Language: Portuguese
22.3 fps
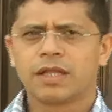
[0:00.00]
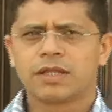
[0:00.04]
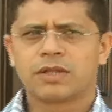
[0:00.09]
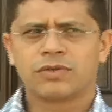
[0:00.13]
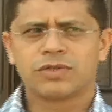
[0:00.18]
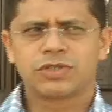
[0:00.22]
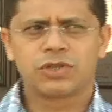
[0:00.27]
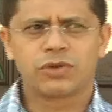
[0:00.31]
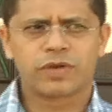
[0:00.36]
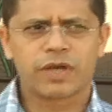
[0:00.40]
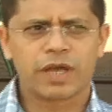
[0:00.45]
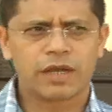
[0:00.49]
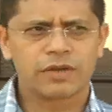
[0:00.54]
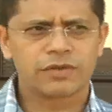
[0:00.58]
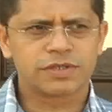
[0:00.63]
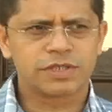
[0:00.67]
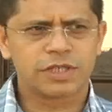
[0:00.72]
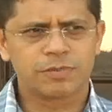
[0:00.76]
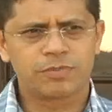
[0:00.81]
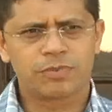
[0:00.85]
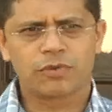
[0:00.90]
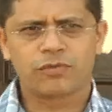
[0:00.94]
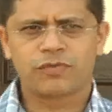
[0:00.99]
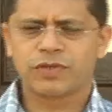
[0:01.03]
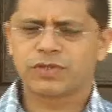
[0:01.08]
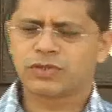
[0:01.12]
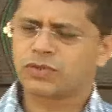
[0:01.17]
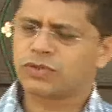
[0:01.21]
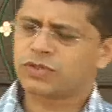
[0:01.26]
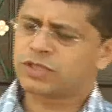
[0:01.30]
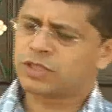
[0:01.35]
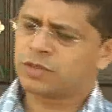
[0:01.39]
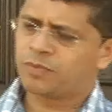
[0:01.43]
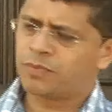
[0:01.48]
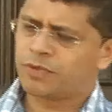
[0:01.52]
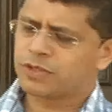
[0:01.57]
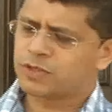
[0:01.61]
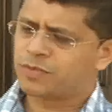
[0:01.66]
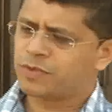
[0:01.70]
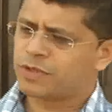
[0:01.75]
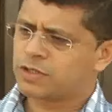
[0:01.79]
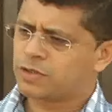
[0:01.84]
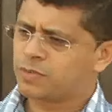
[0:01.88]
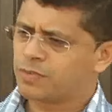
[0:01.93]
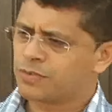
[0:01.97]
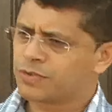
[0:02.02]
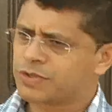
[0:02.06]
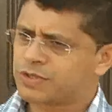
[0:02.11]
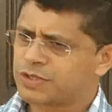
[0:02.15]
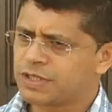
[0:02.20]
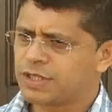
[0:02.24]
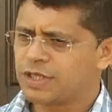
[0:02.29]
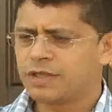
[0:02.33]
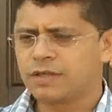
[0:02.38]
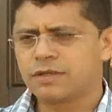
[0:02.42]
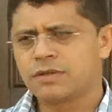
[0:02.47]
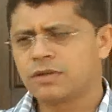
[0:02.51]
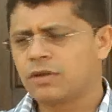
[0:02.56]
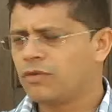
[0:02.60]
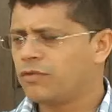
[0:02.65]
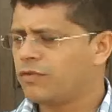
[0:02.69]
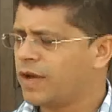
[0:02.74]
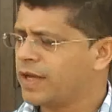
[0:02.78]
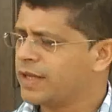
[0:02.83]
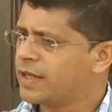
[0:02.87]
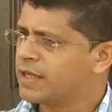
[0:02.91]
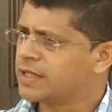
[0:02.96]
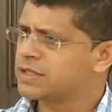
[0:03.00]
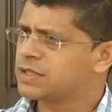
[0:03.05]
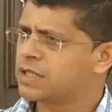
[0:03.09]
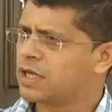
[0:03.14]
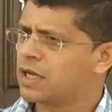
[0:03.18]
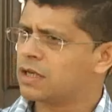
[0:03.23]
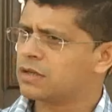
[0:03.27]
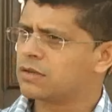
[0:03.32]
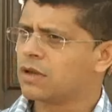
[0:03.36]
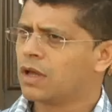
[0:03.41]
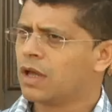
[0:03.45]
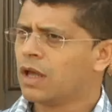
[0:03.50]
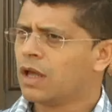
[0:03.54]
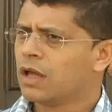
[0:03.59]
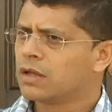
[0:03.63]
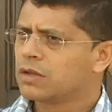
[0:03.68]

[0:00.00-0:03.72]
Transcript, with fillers: Então se eu quero ser professor simplesmente por ser, não vai dar certo.